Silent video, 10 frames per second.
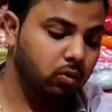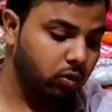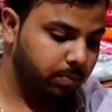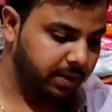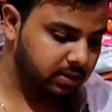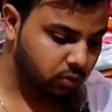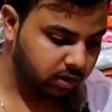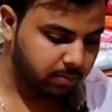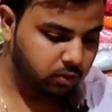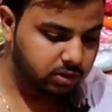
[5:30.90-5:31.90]
तो रोल प्रेस
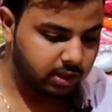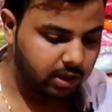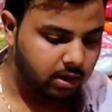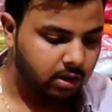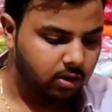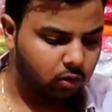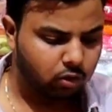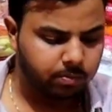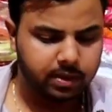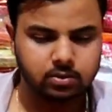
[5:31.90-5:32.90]
होके पहुंचेगी
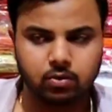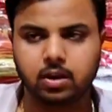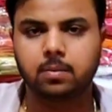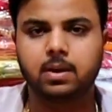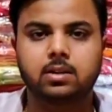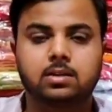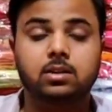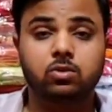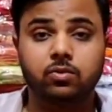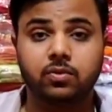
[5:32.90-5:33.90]
रोल प्रेस होने के बाद
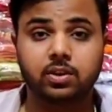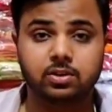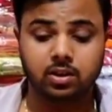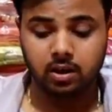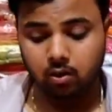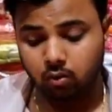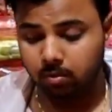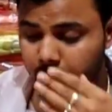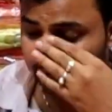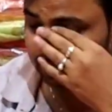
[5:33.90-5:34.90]
इसकी जो फिनिशिंग है और
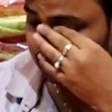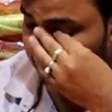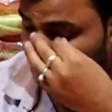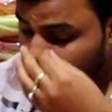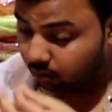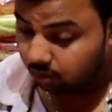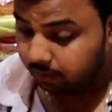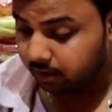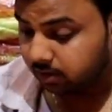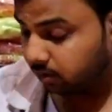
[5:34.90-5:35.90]
भी मतलब शाइनिंग और
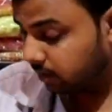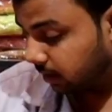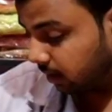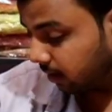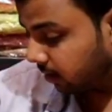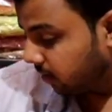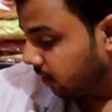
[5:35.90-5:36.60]
भी अच्छी हो जाती है